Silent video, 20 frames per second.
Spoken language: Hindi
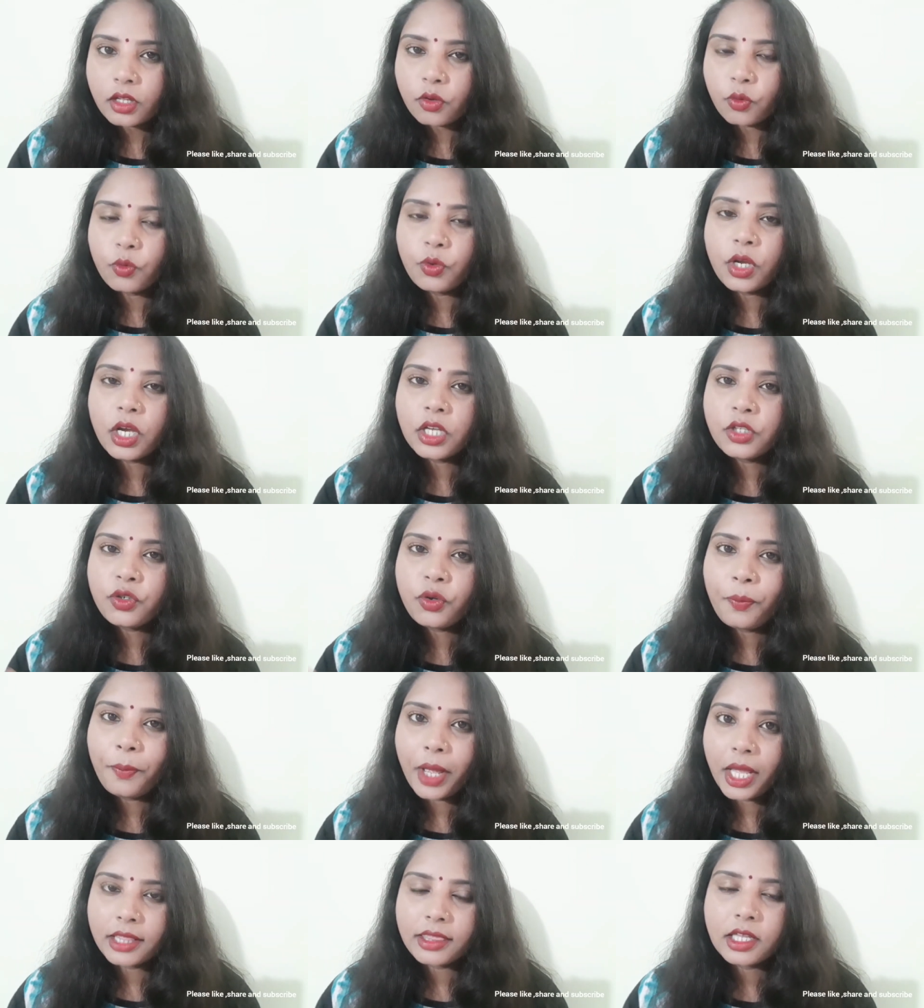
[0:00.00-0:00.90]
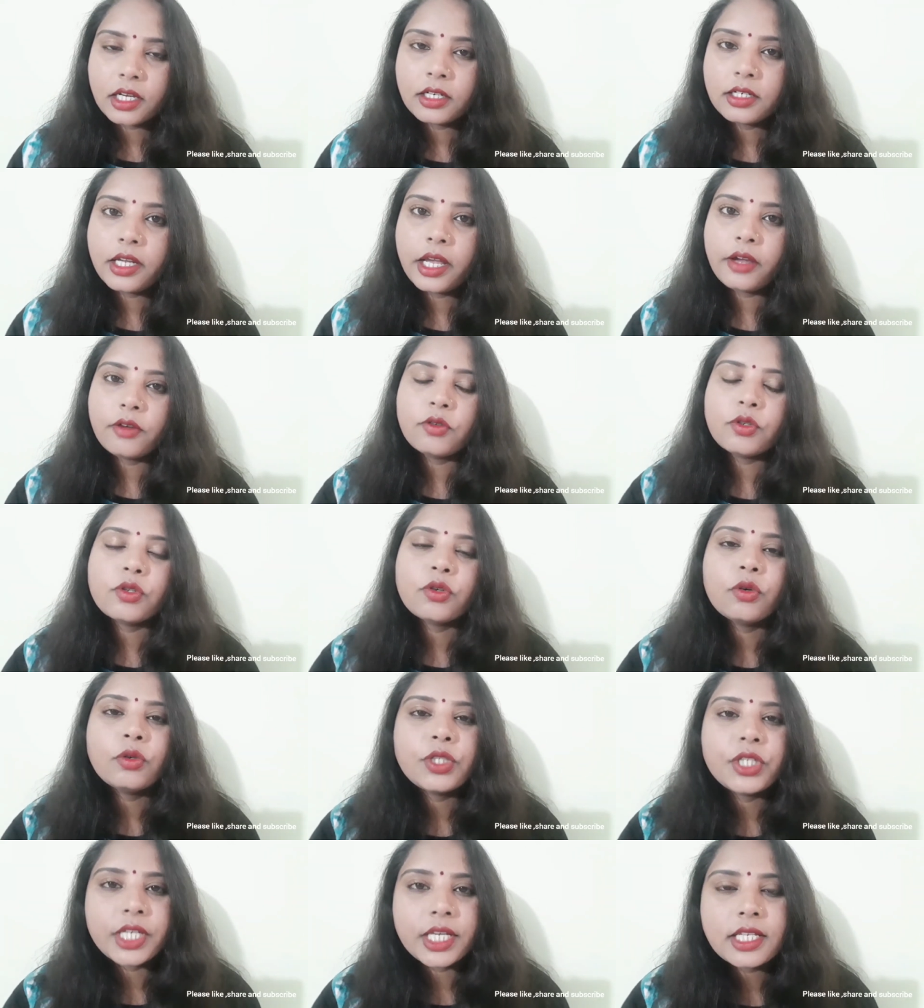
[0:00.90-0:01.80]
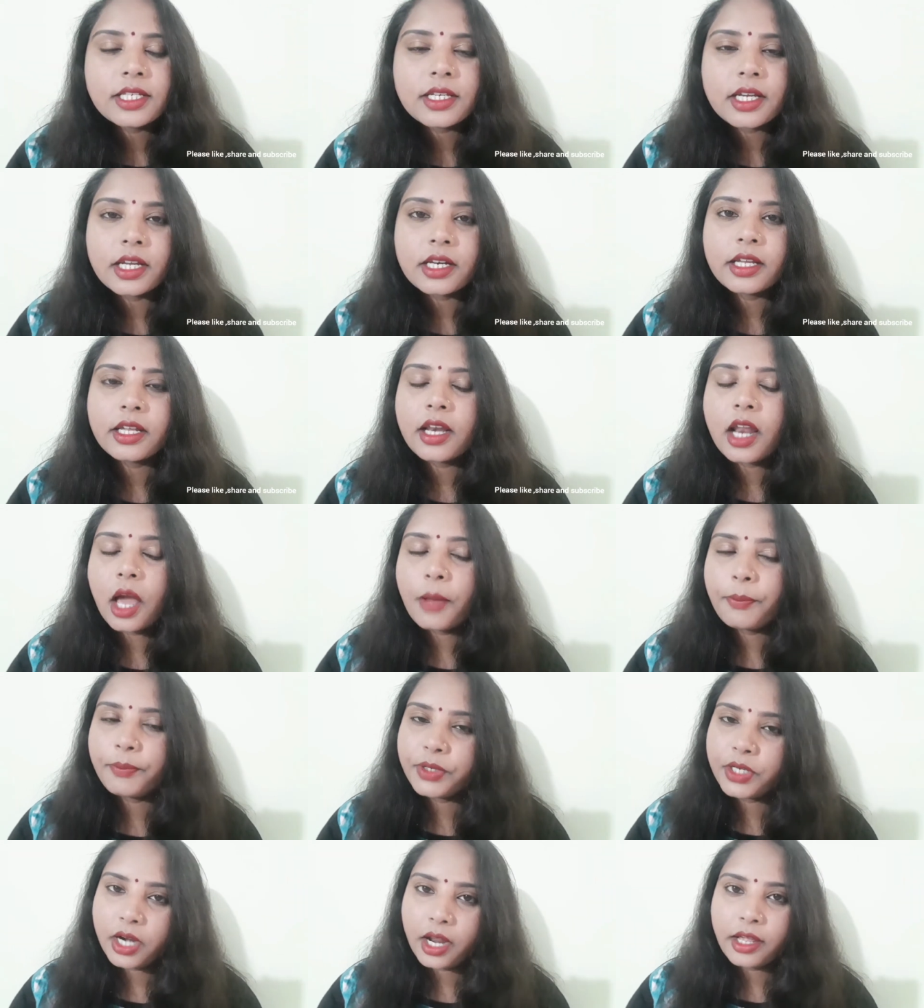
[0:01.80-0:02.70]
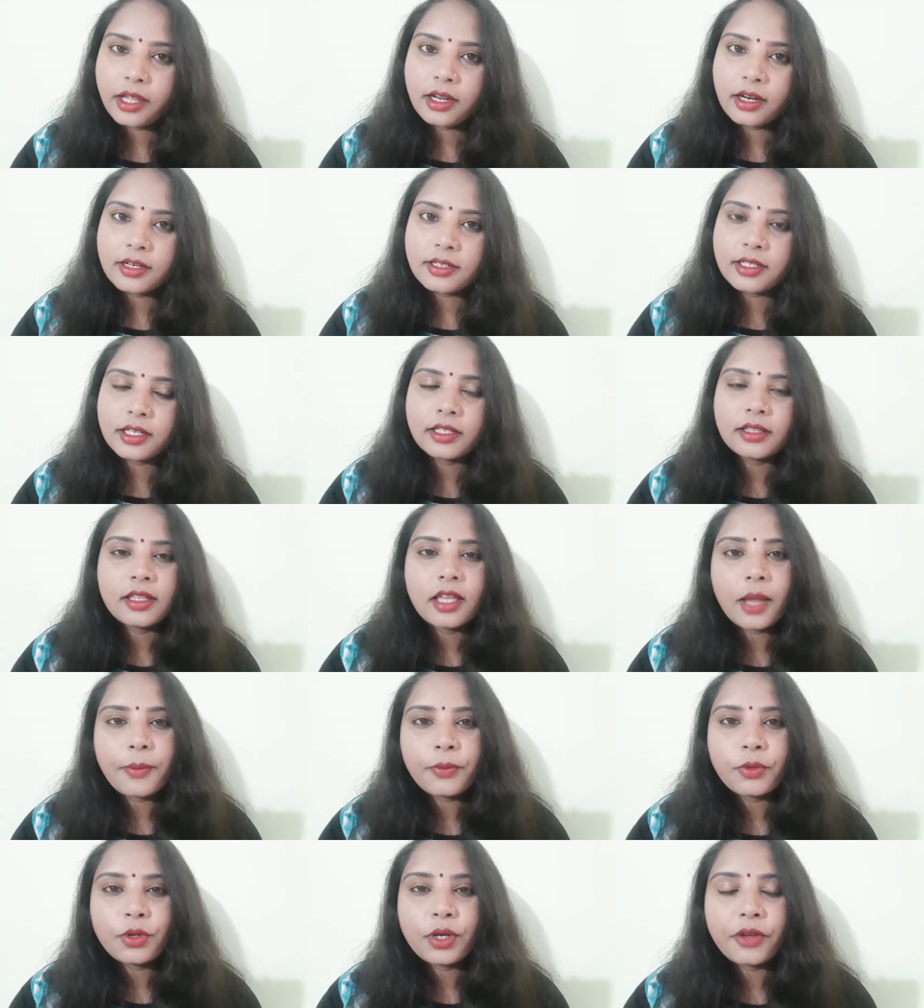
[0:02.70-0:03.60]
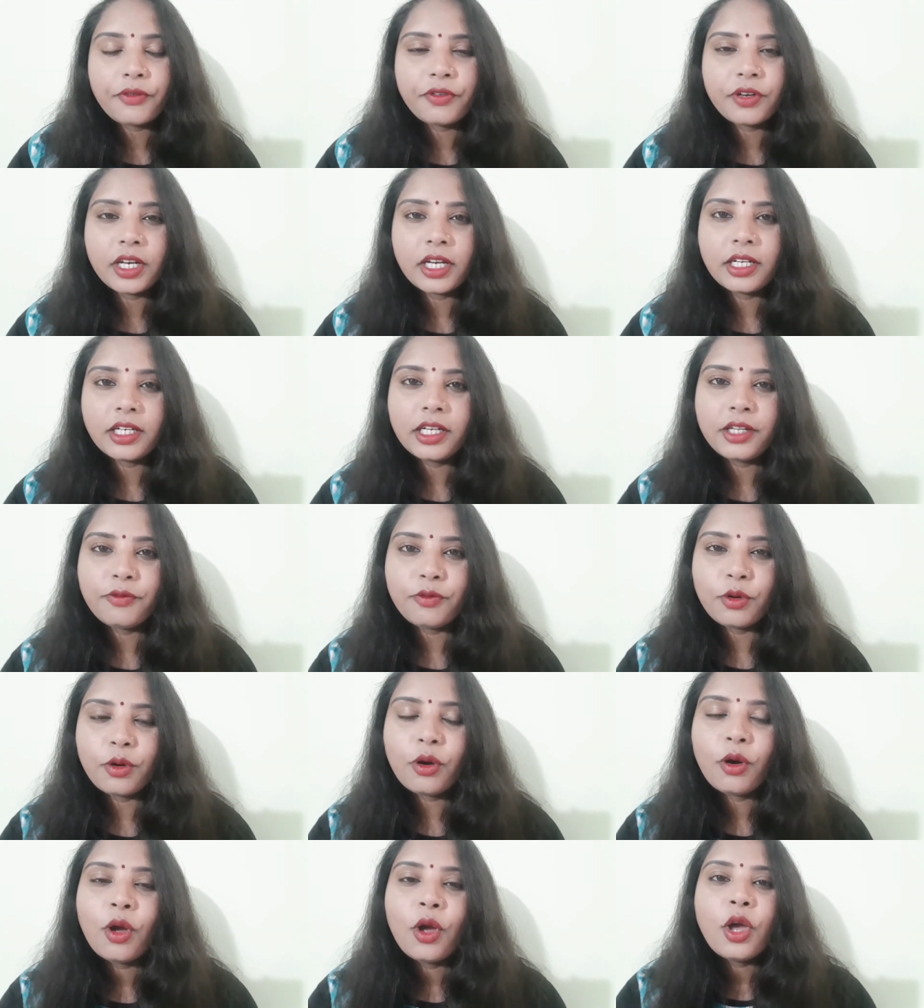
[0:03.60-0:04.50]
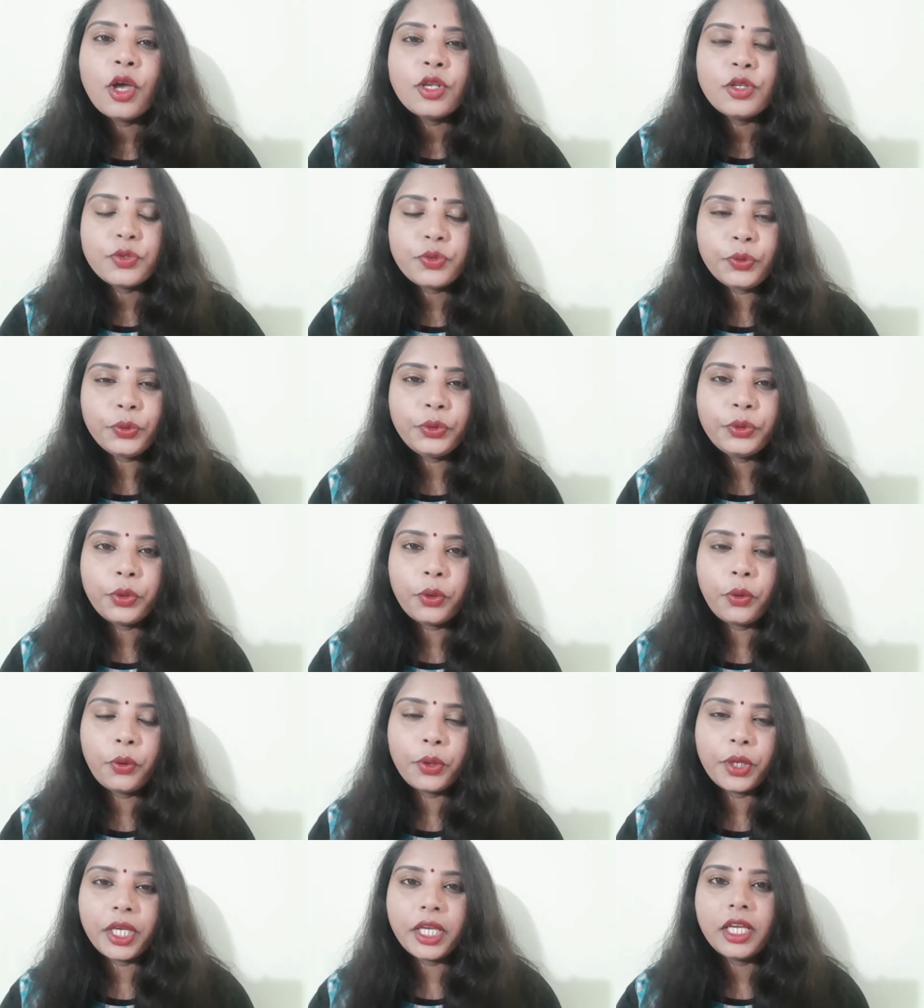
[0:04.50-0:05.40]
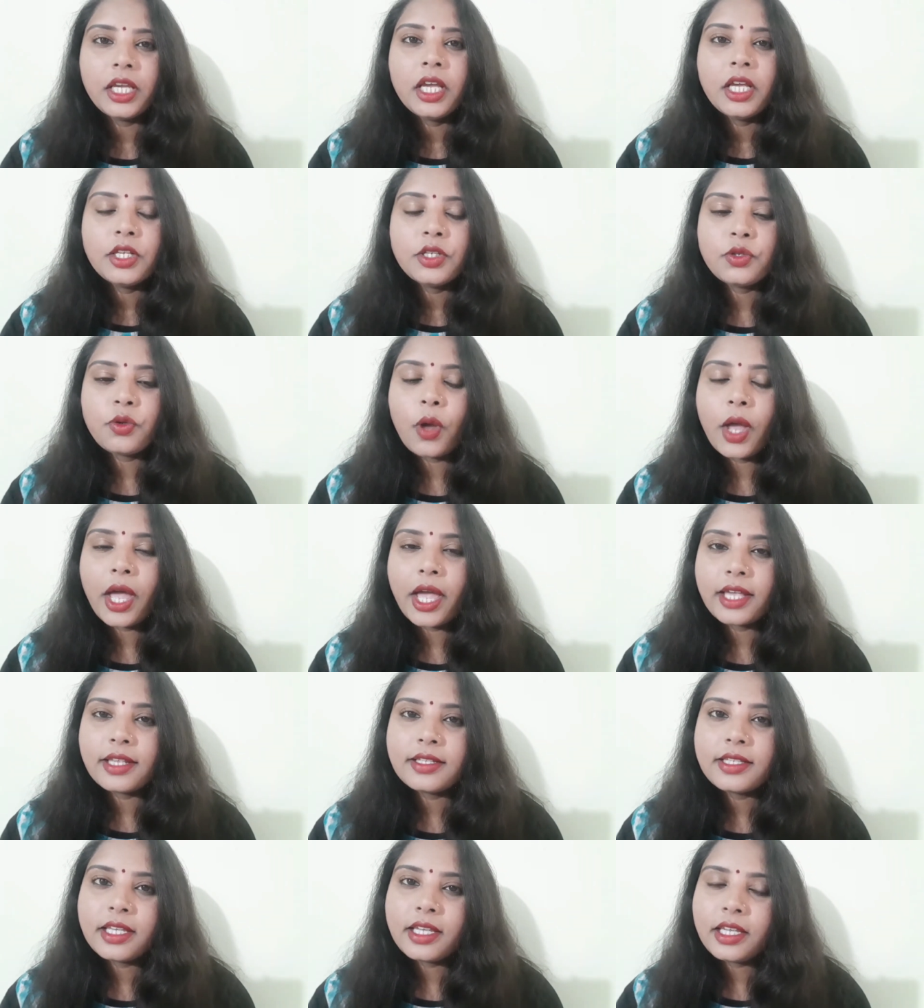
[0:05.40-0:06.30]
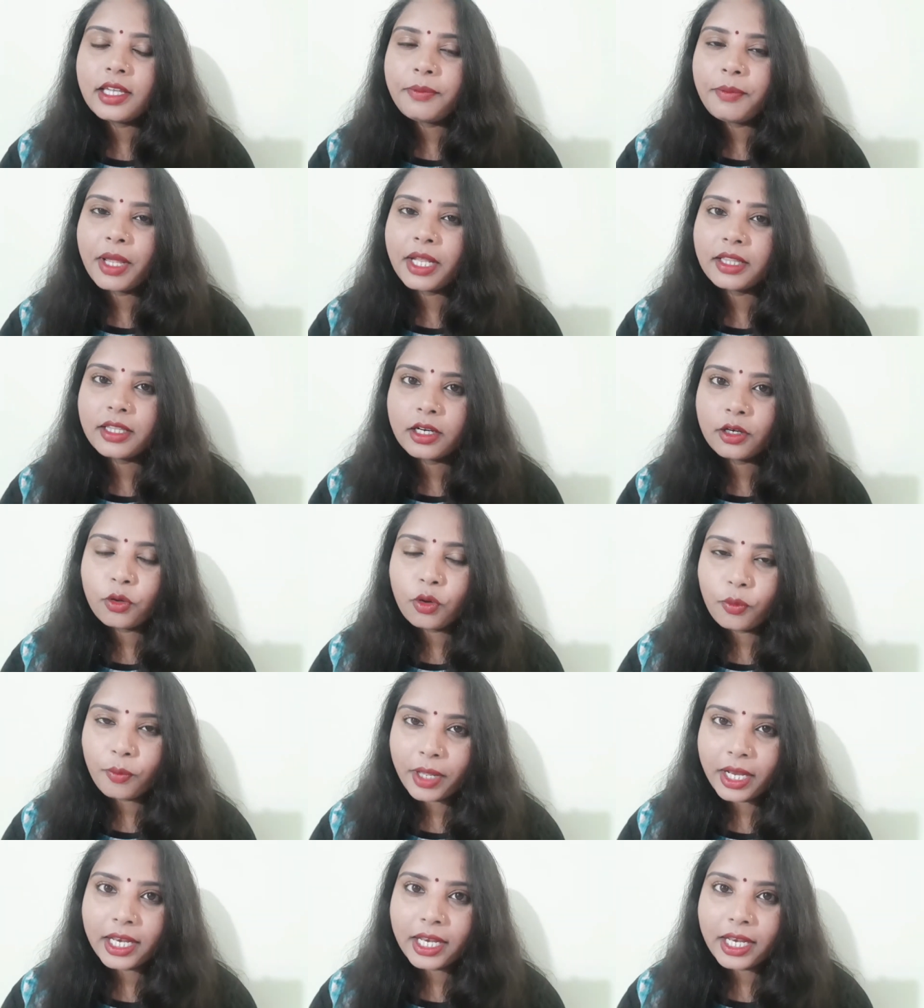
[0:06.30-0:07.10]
उनका जो मेथड है उसको चेंज कर कर आप ट्राई कर सकते हैं आपको डेफिनेटली वो सूट होंगी सो so, ऐसे ही मेथड को मैं